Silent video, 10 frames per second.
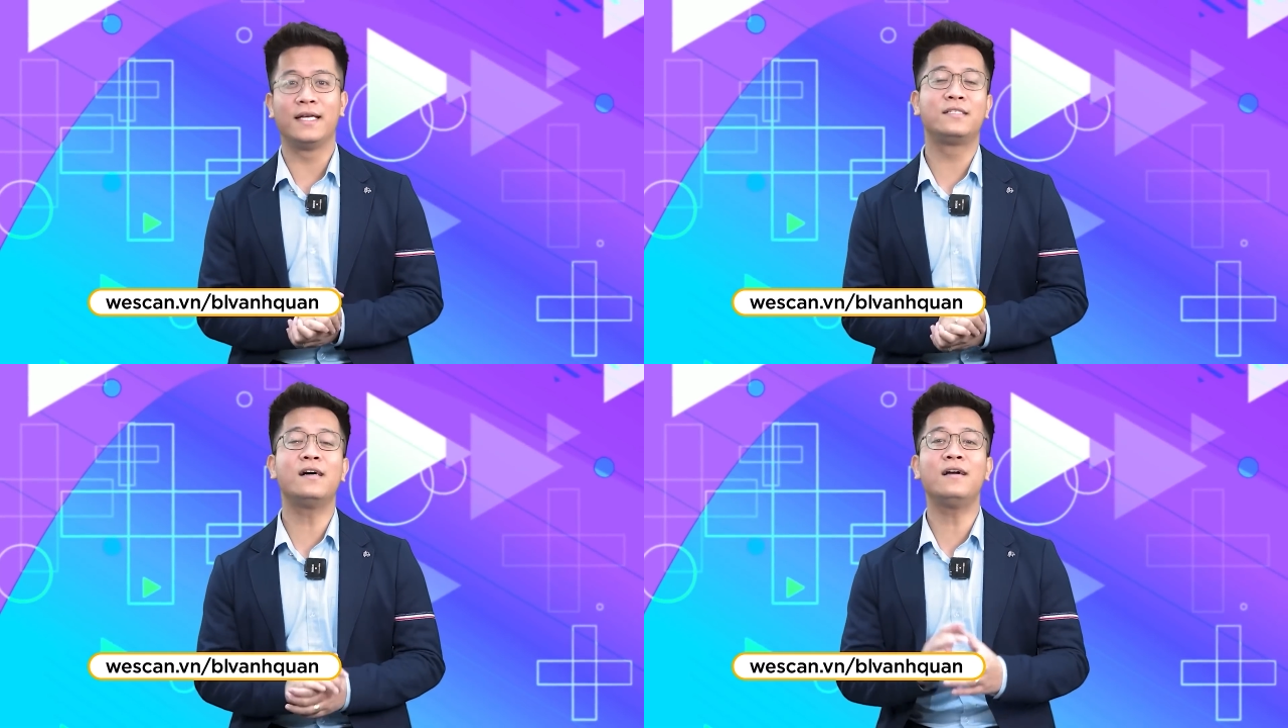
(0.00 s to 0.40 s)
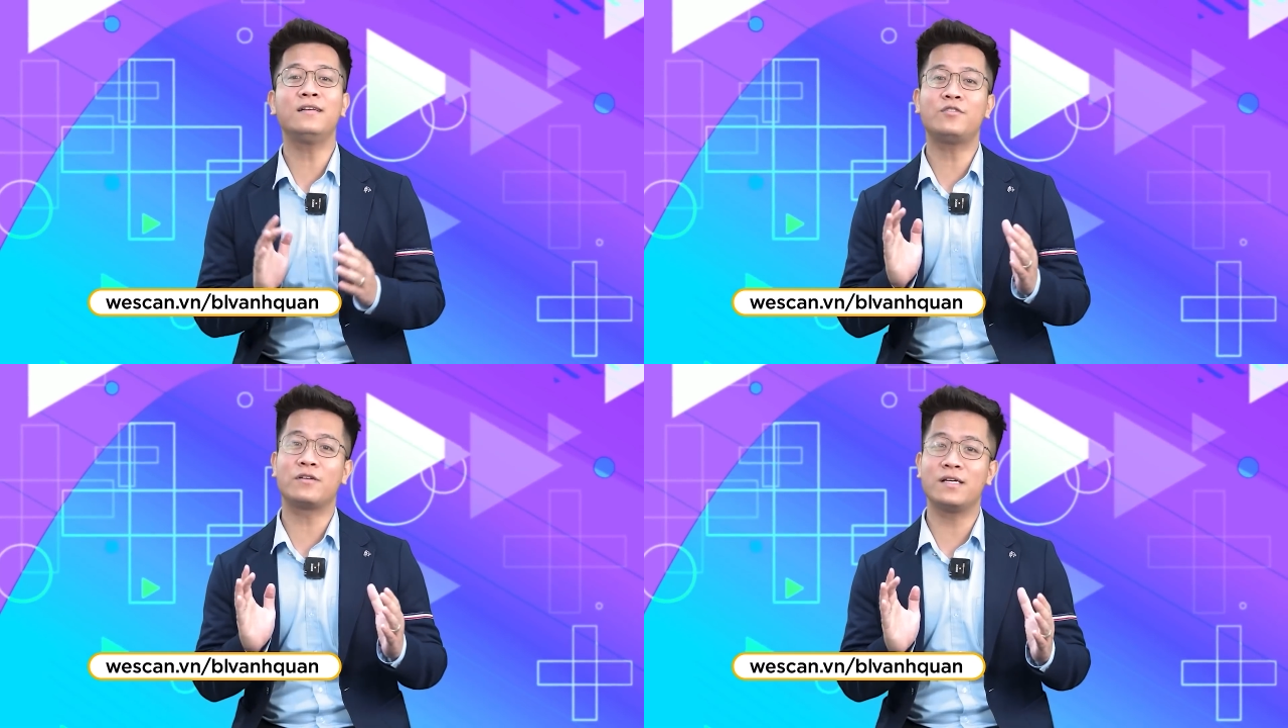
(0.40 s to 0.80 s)
để chơi
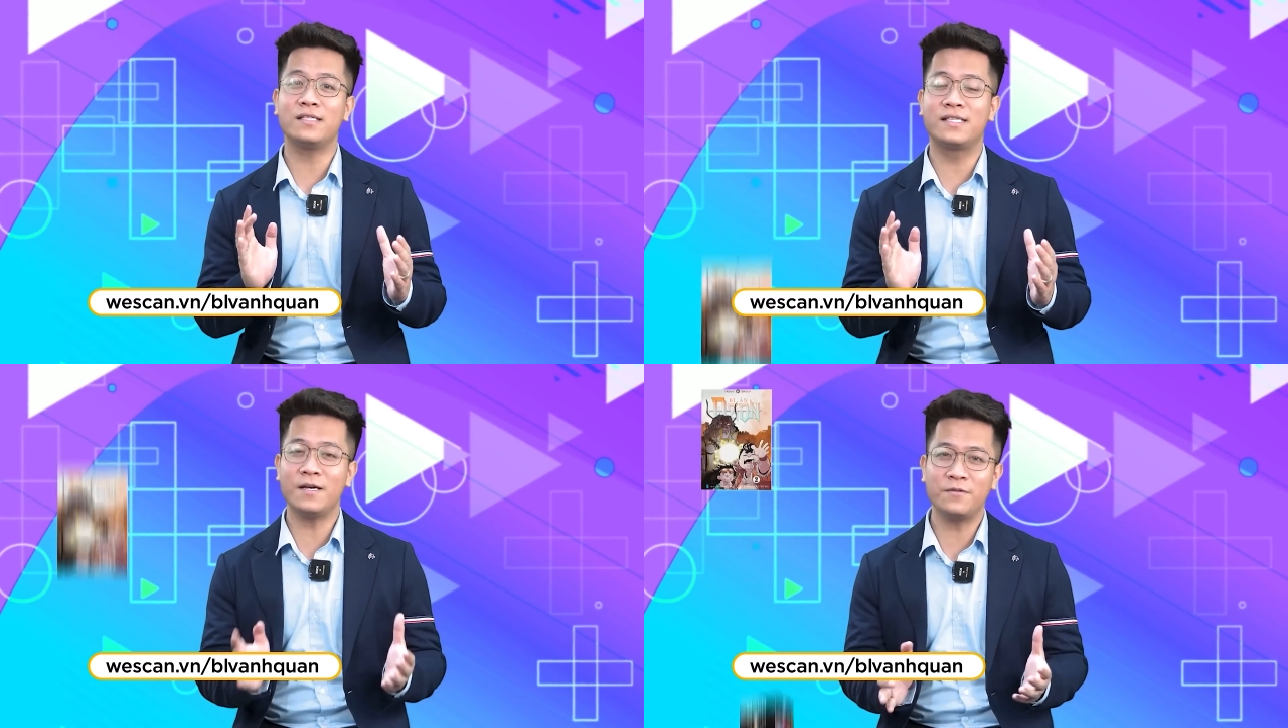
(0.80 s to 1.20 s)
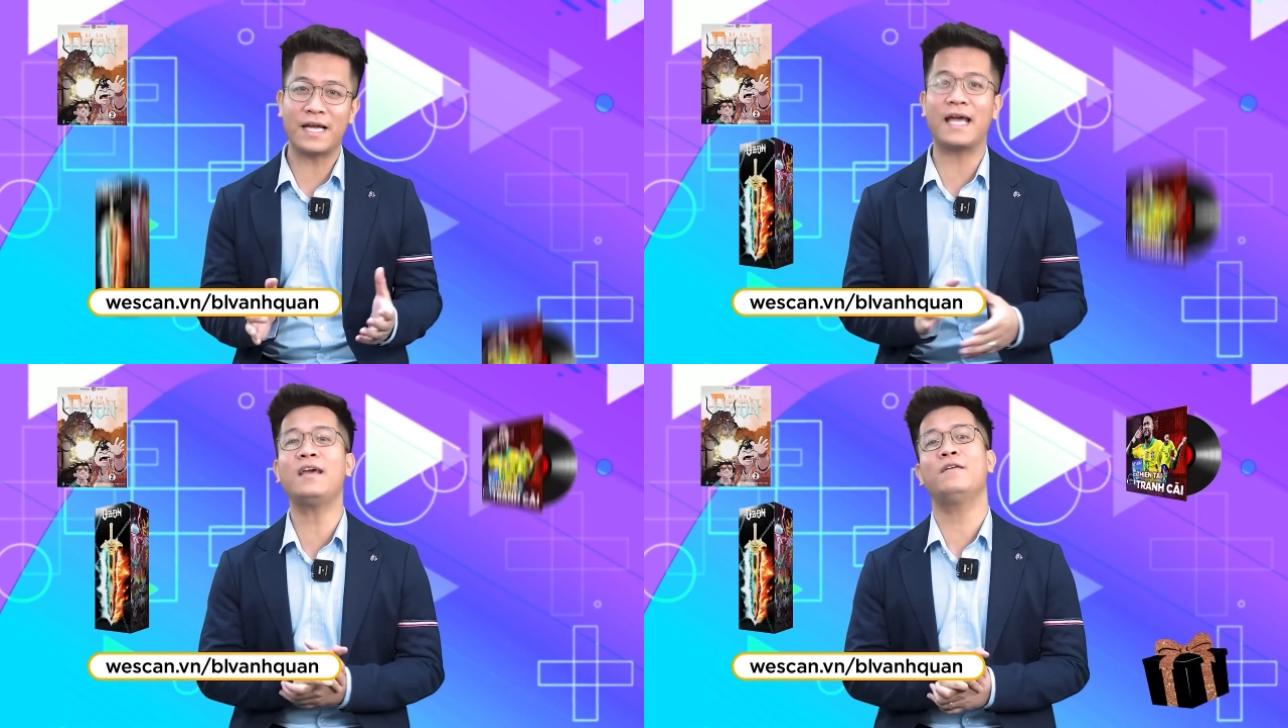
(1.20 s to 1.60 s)
những trò chơi siêu
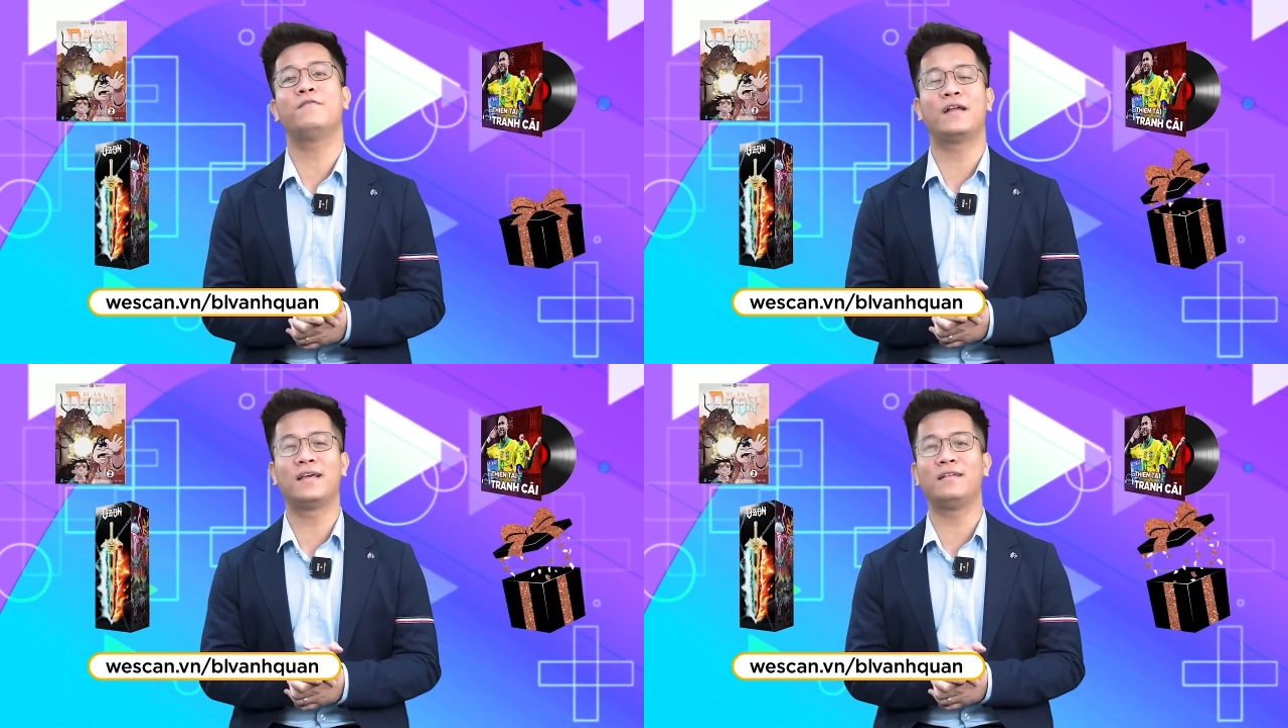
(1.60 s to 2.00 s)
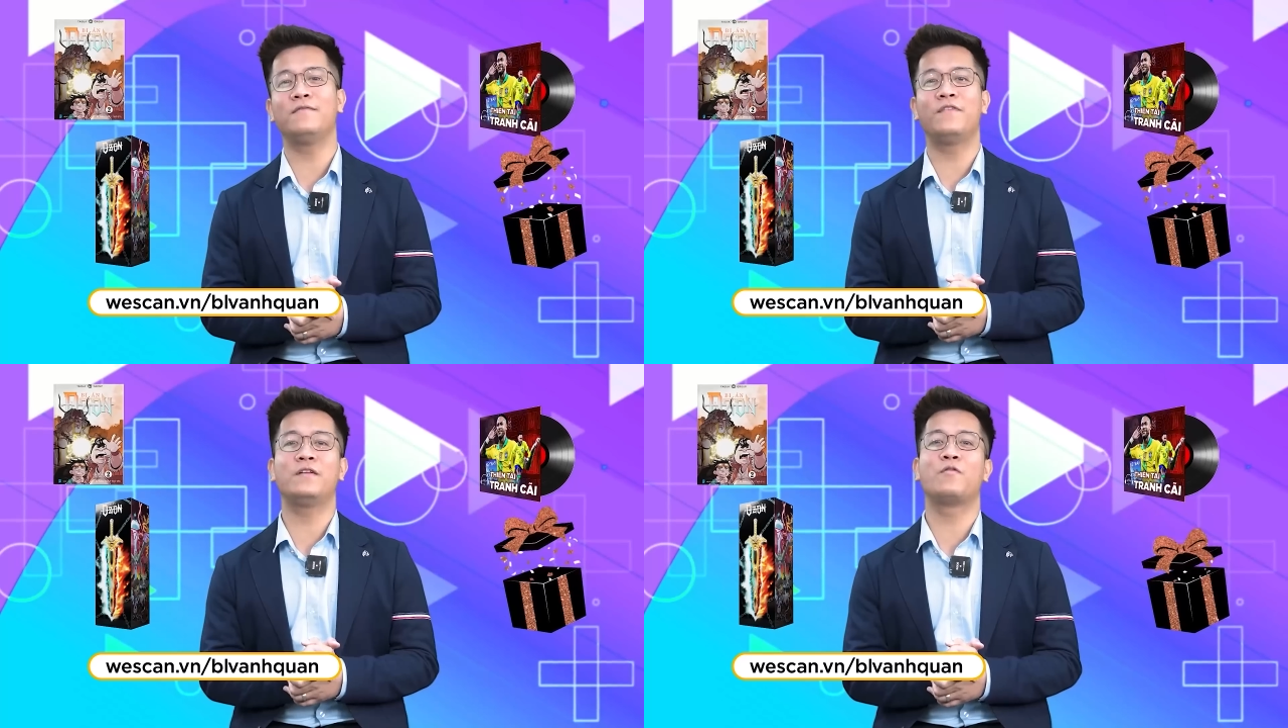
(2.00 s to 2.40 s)
dễ và nhận
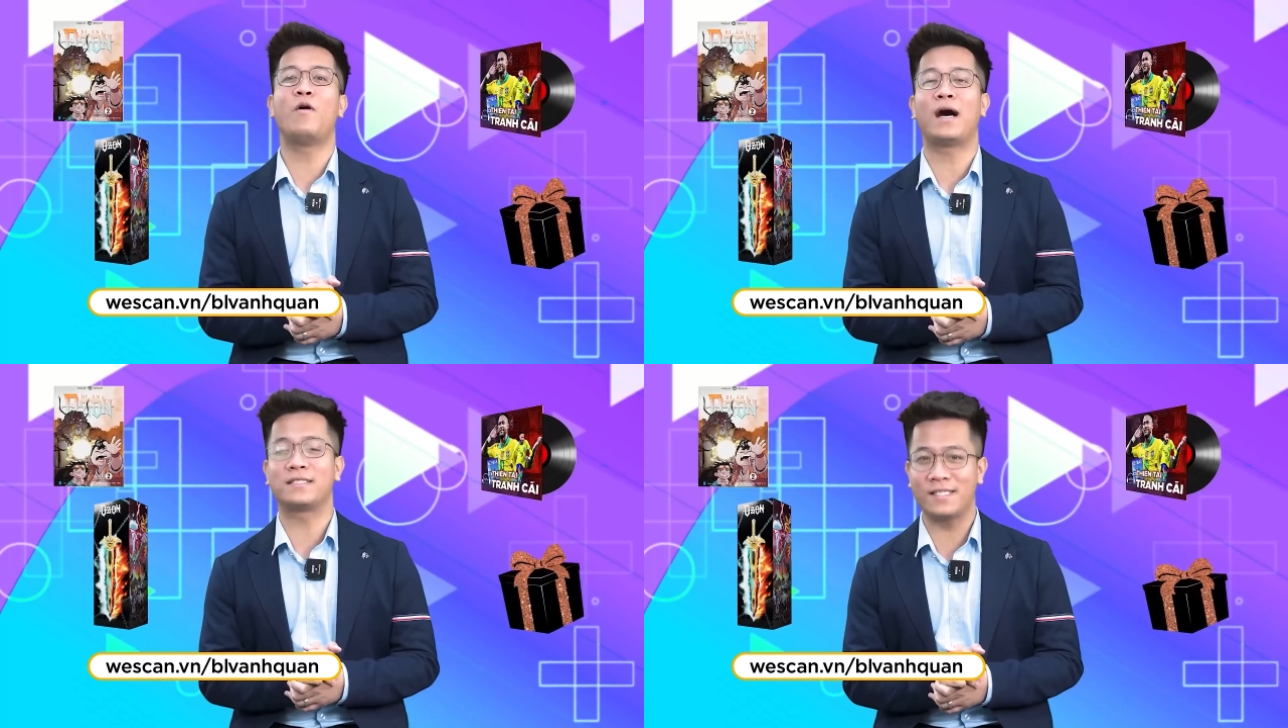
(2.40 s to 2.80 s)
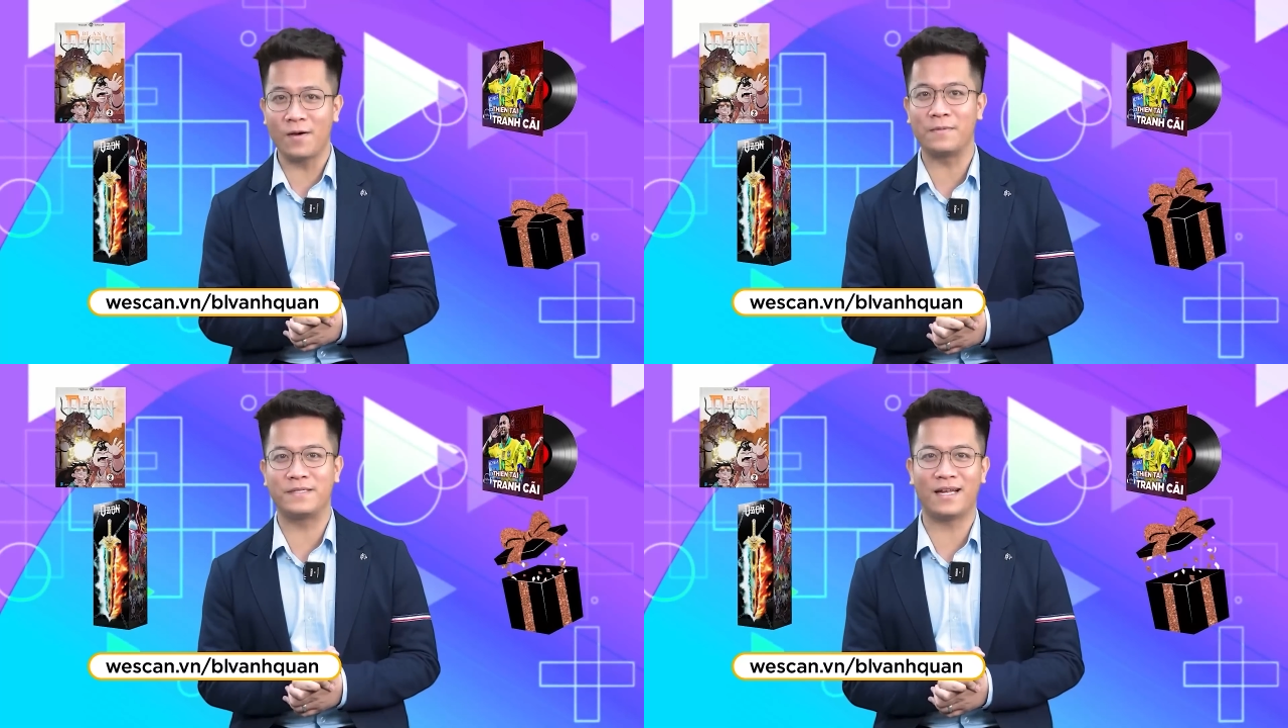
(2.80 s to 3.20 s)
những phần quà
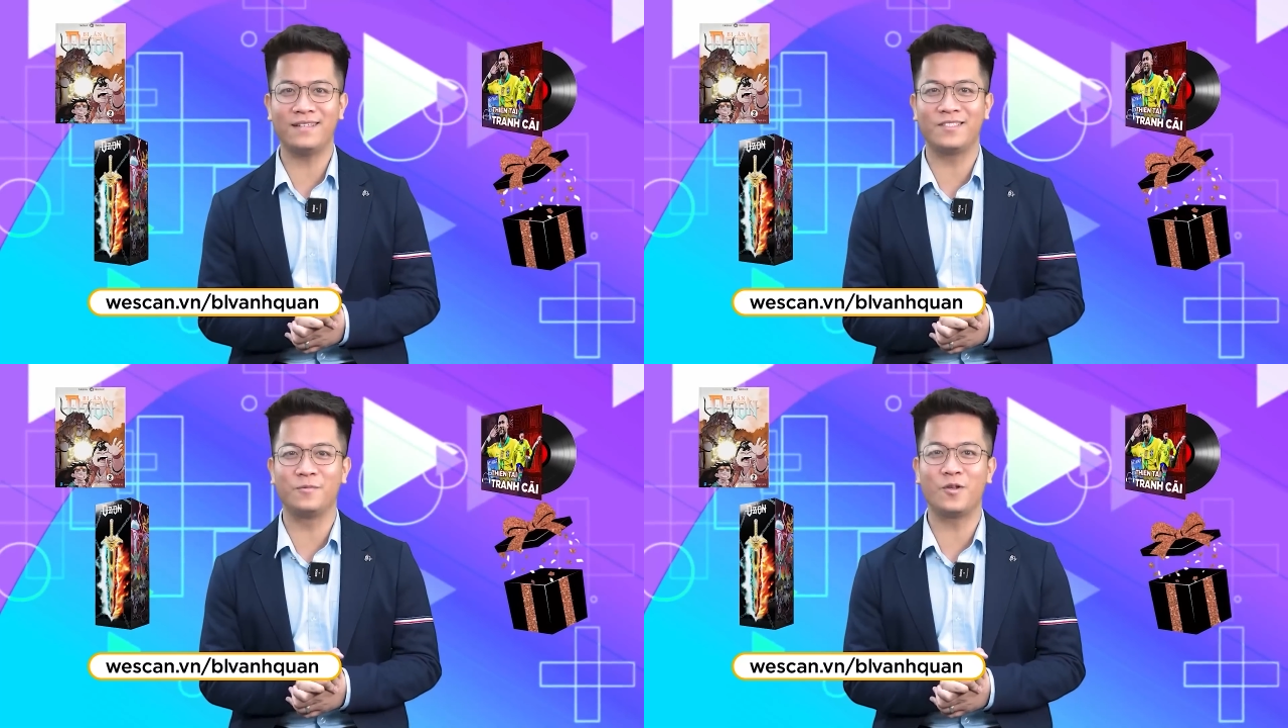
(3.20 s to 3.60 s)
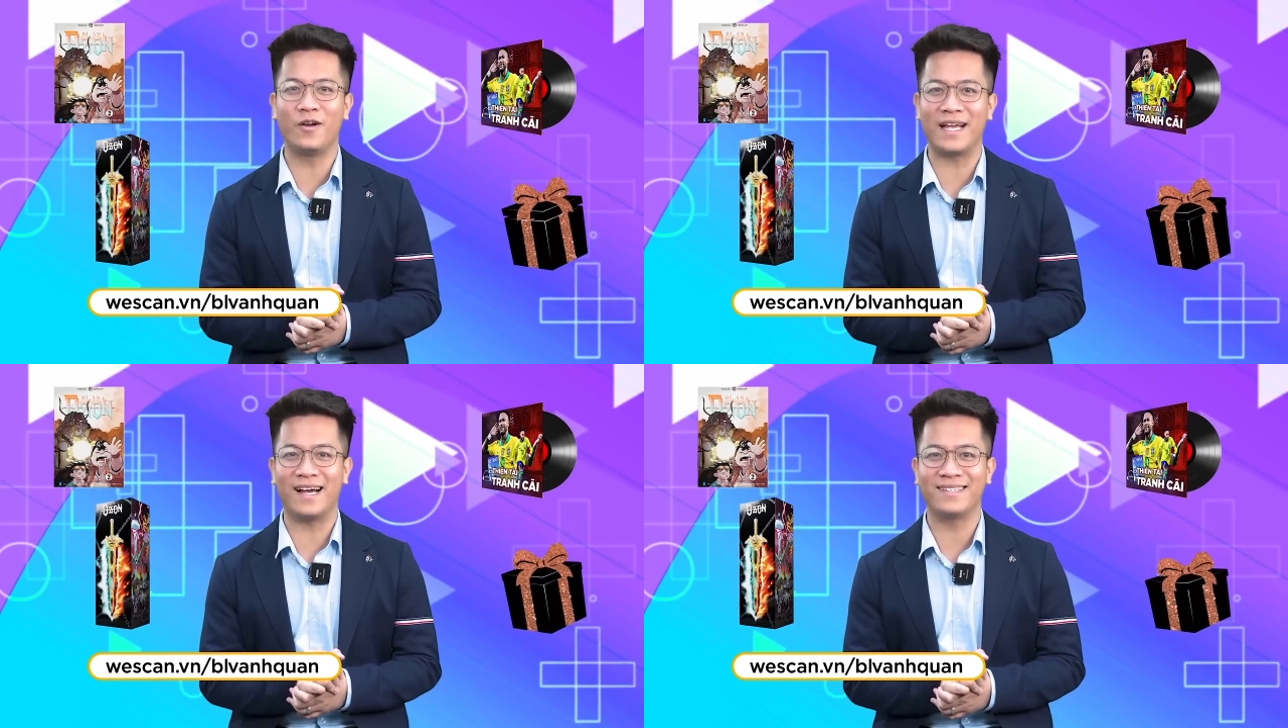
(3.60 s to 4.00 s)
siêu hấp dẫn từ chúng
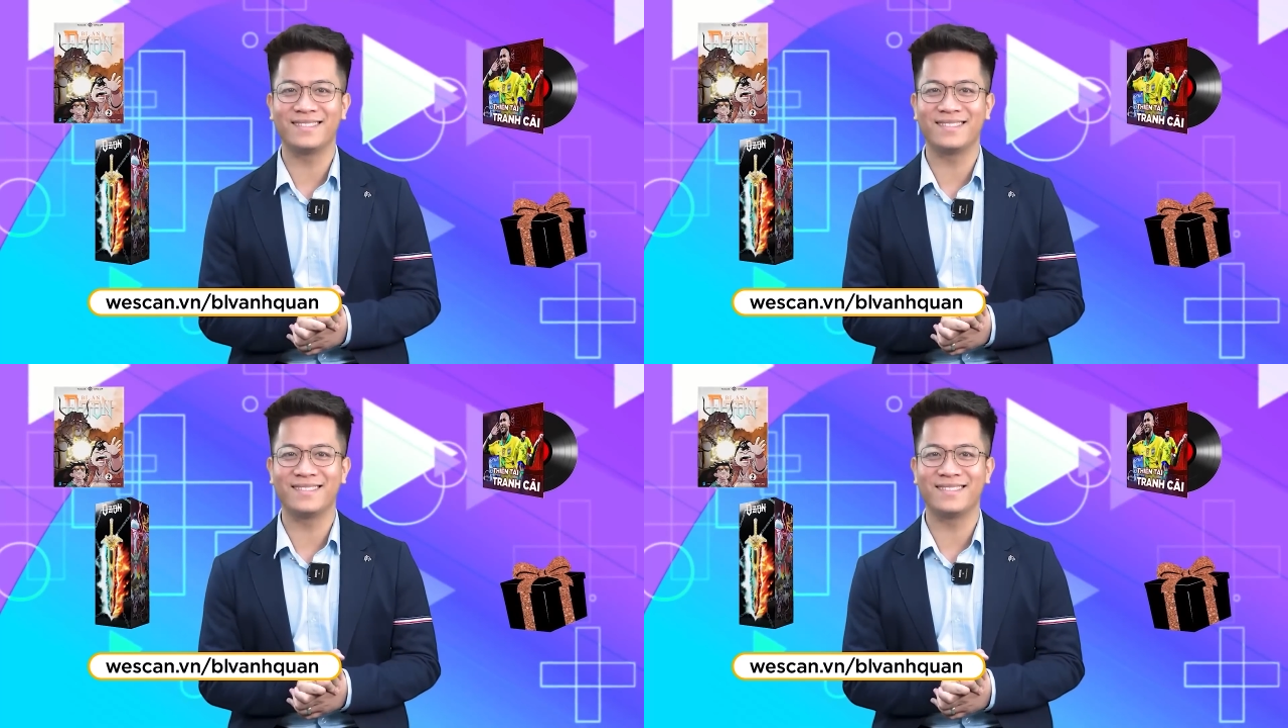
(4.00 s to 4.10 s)
tôi nhé.